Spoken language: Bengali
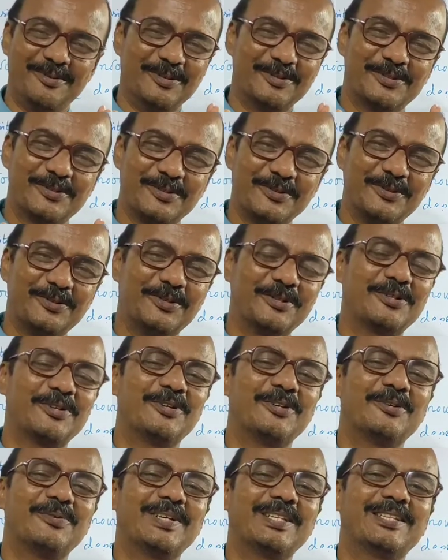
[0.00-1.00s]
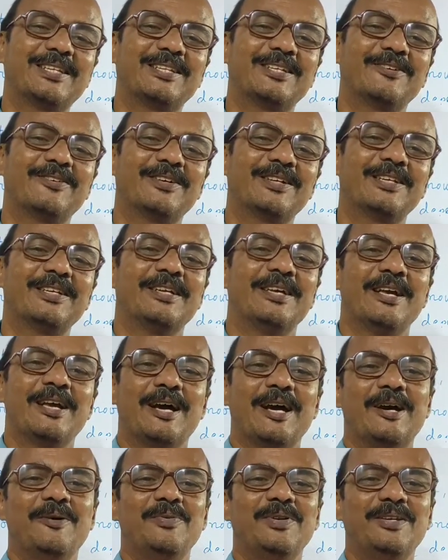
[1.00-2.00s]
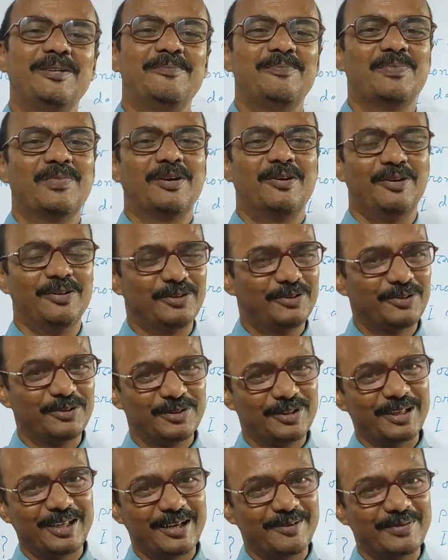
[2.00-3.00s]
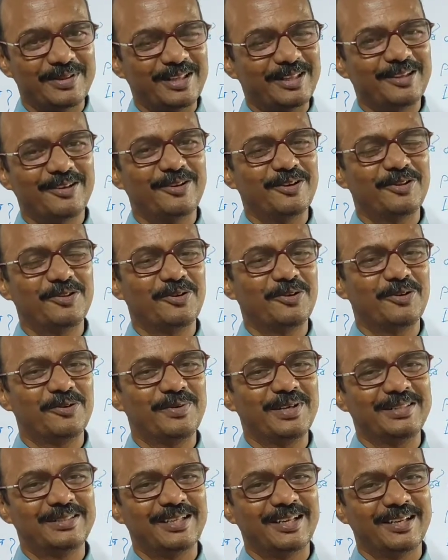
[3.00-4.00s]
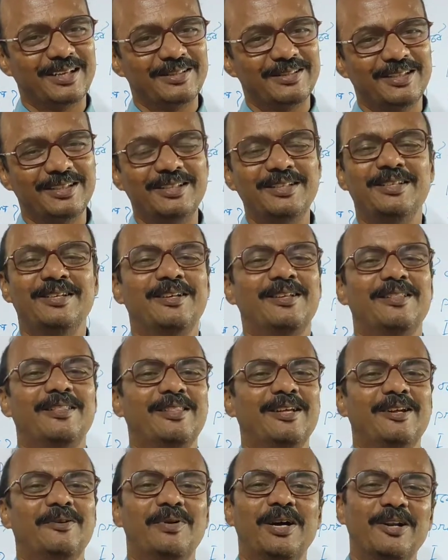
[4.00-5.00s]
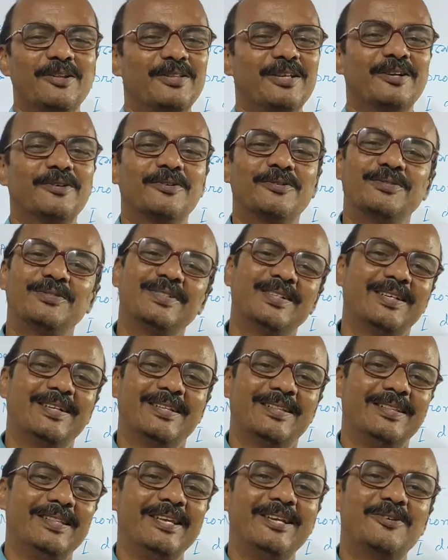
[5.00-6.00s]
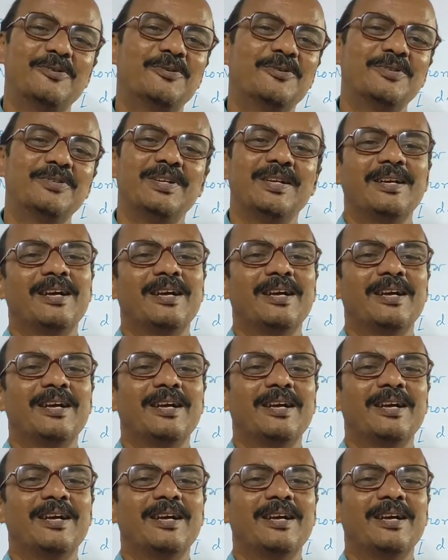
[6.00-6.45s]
অসংখ্য ধন্যবাদ তাদের ঘরে আমি অন্তর থেকে আমি তাদের ঘরে ধন্যবাদ জানাচ্ছি তারা ভালো থাকুন দেখুন